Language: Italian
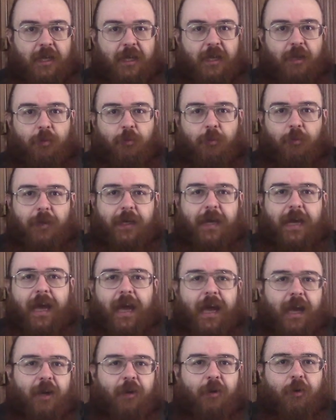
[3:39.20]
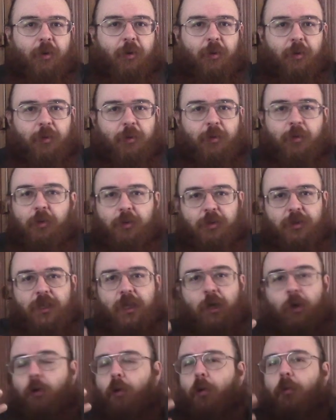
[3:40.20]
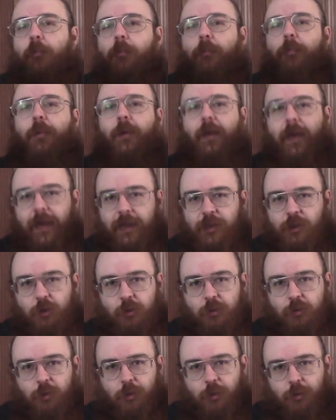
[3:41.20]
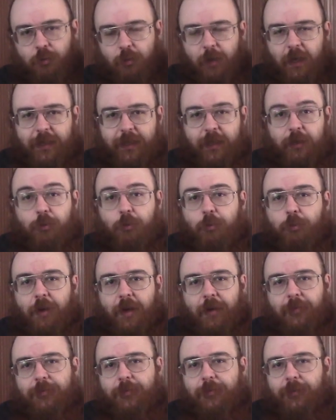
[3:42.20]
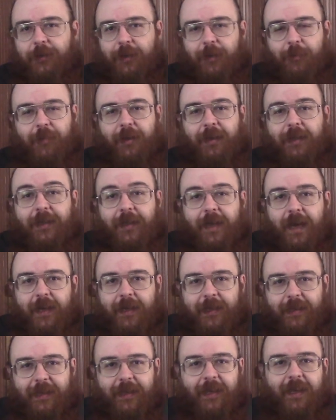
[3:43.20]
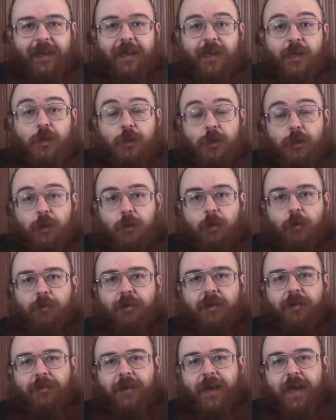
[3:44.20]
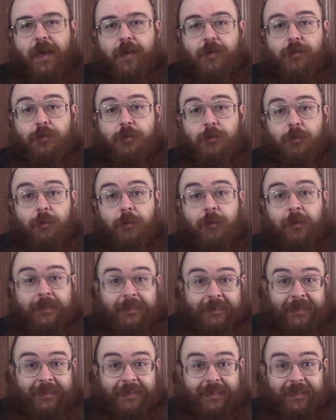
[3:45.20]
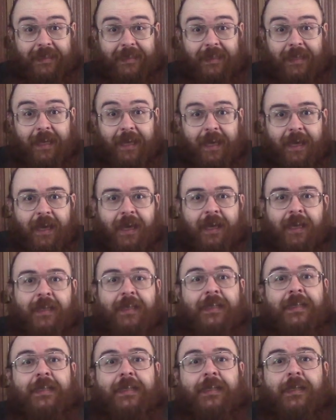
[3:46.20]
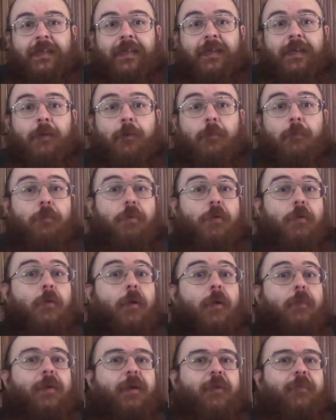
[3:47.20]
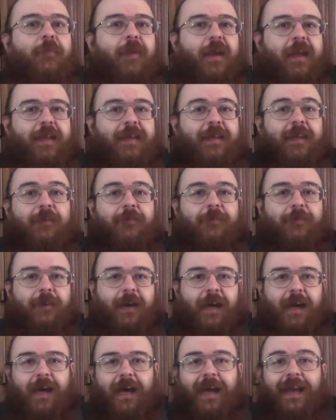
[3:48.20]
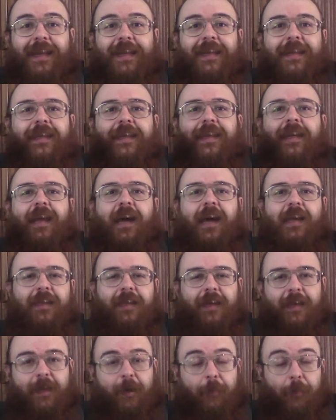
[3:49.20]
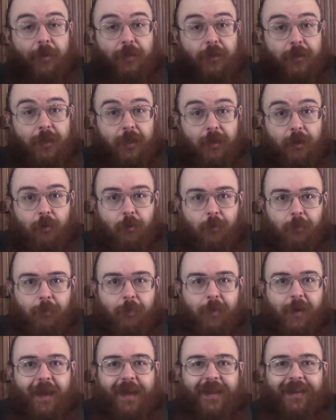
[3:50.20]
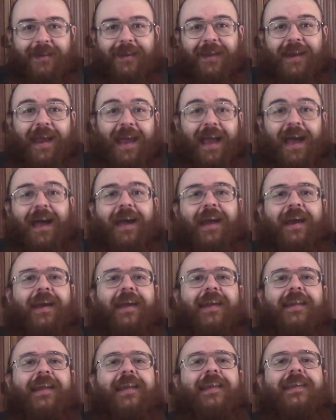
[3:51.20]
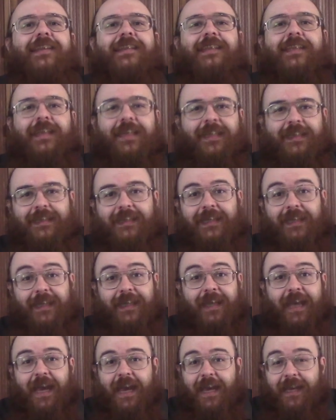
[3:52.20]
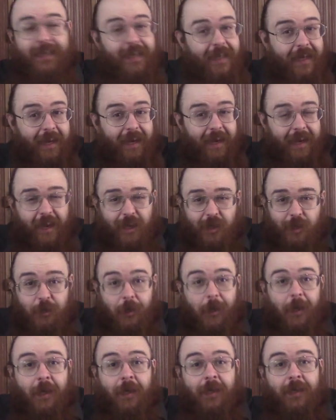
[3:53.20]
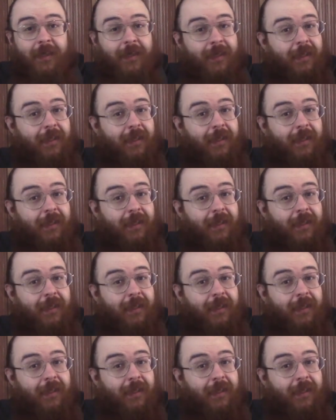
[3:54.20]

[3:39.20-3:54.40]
in un calcolo così complesso sulla natura fondamentale della legge nell'universo che probabilmente va al di là della capacità di comprendere anche degli stessi dei della legge